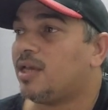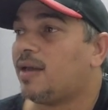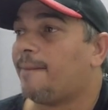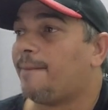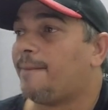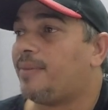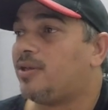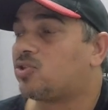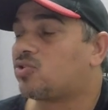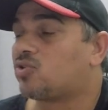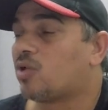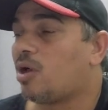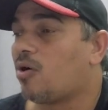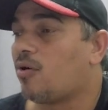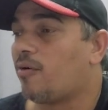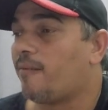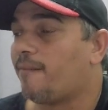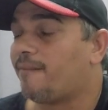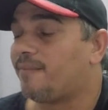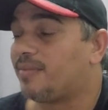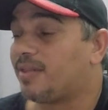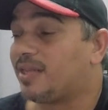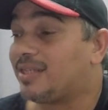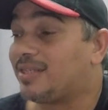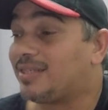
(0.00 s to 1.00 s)
Pessoal,
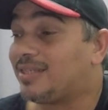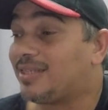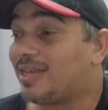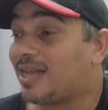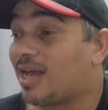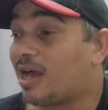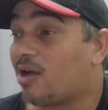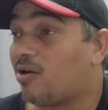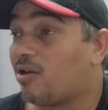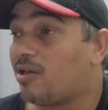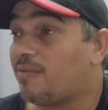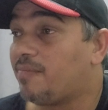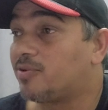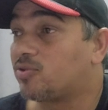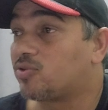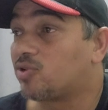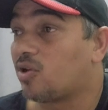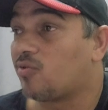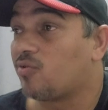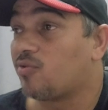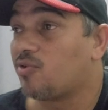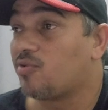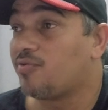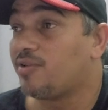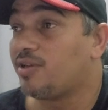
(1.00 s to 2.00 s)
esse carro aí, pessoal,
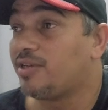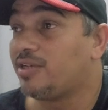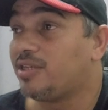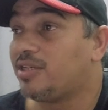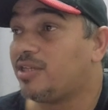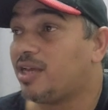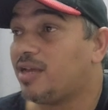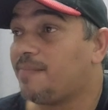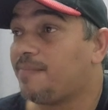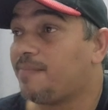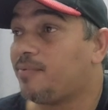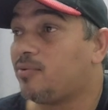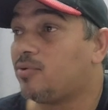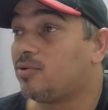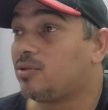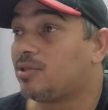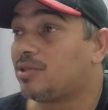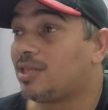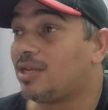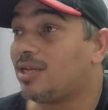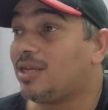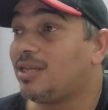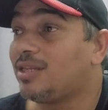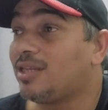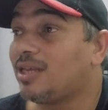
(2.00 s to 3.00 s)
foi vendido aí por
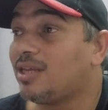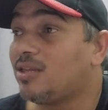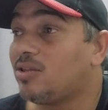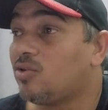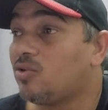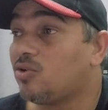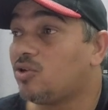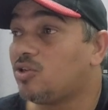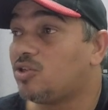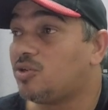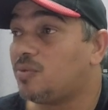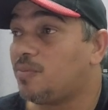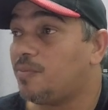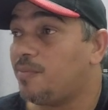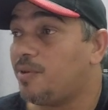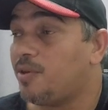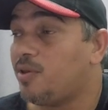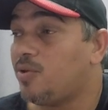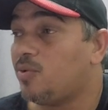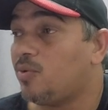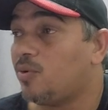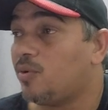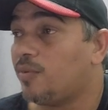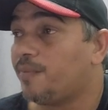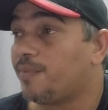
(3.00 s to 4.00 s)
32
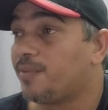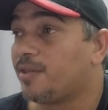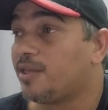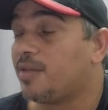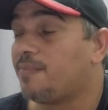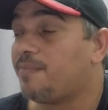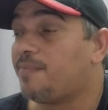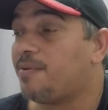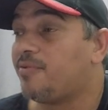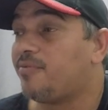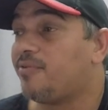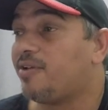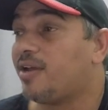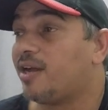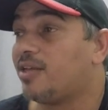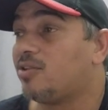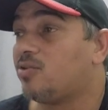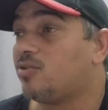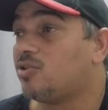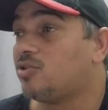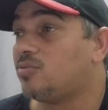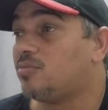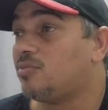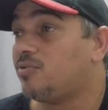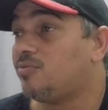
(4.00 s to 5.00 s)
mil IPVA
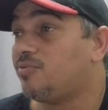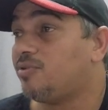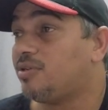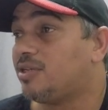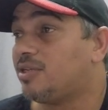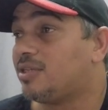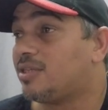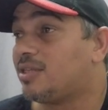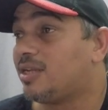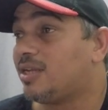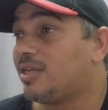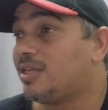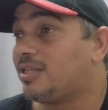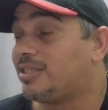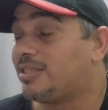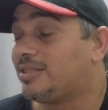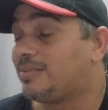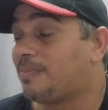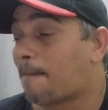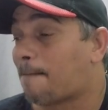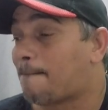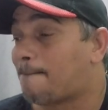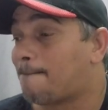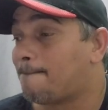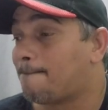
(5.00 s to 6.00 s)
2023
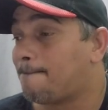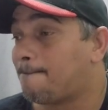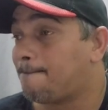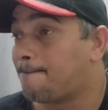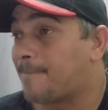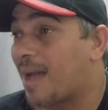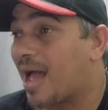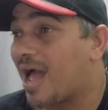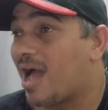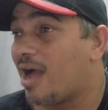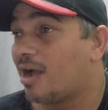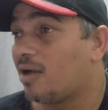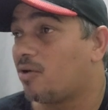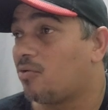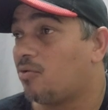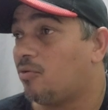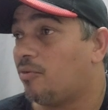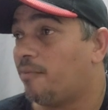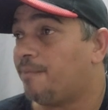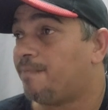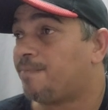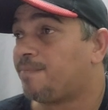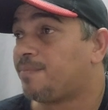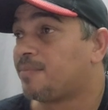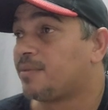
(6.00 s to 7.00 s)
pago.
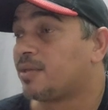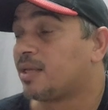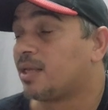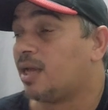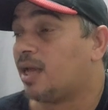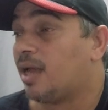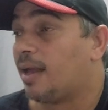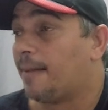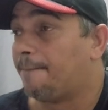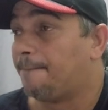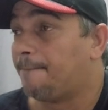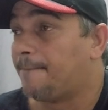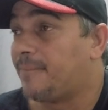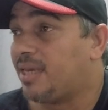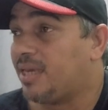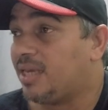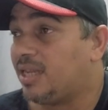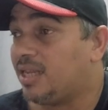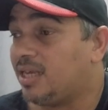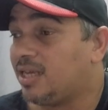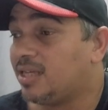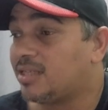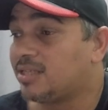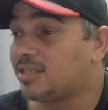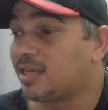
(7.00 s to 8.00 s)

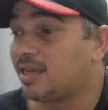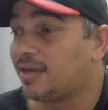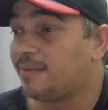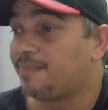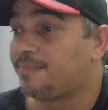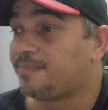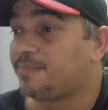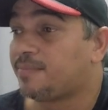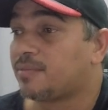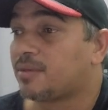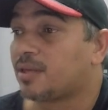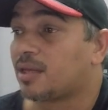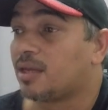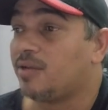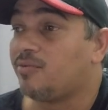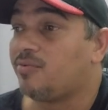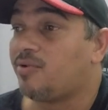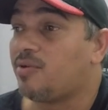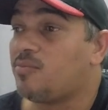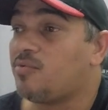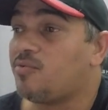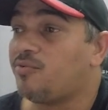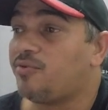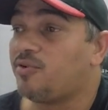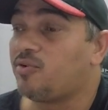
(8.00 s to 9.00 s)
Beleza?
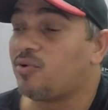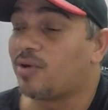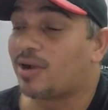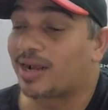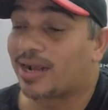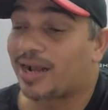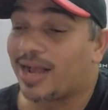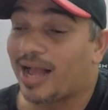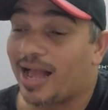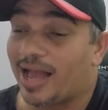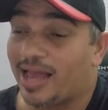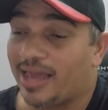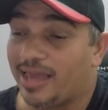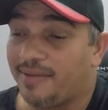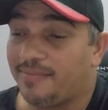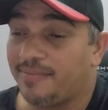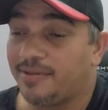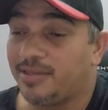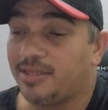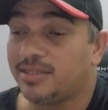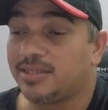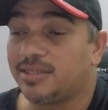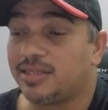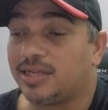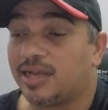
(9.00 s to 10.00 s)
Vamos ver o KM
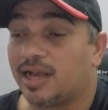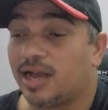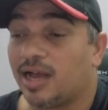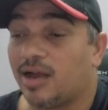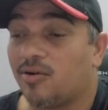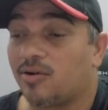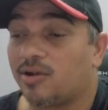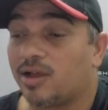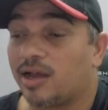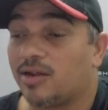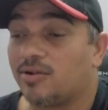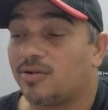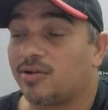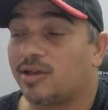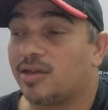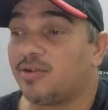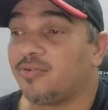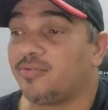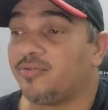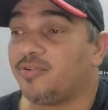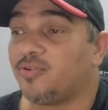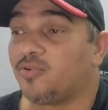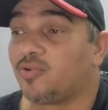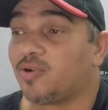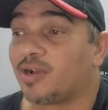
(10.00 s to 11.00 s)
desse carro, cara. Eu quero
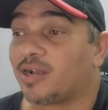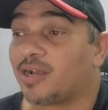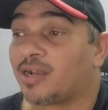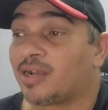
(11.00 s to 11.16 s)
ver o